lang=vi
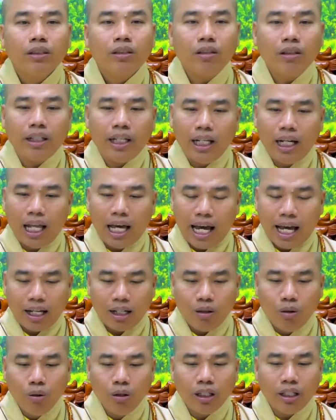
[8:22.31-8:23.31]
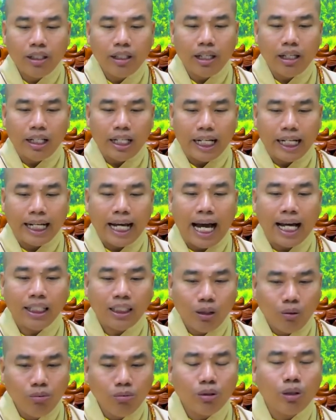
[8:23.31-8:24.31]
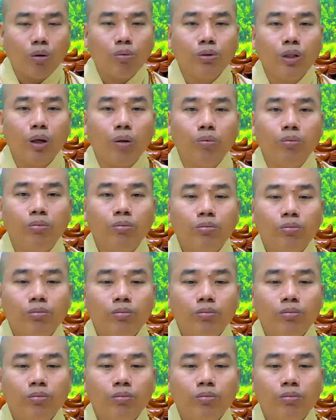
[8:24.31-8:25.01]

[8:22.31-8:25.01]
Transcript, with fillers: có nghĩa là ăn uống cái gì là cả chúng cùng dùng